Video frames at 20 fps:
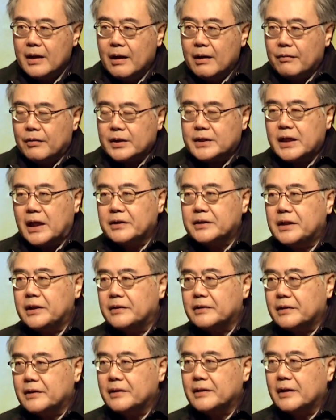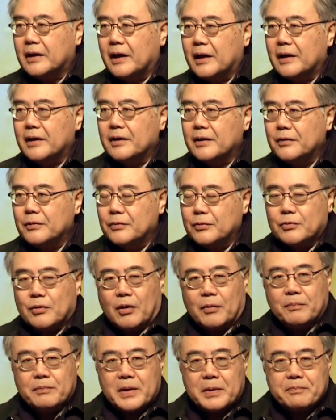我相信啊，如果我
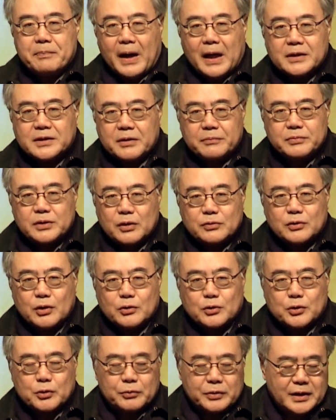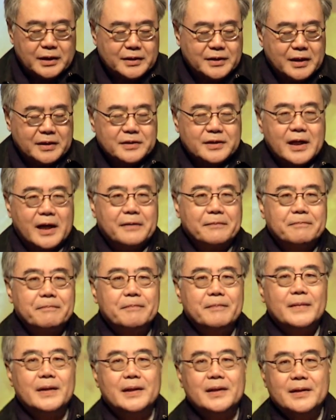们明白什么叫做属灵征战
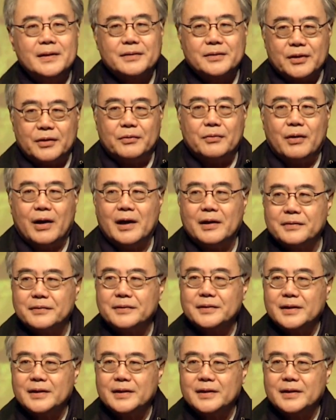的话。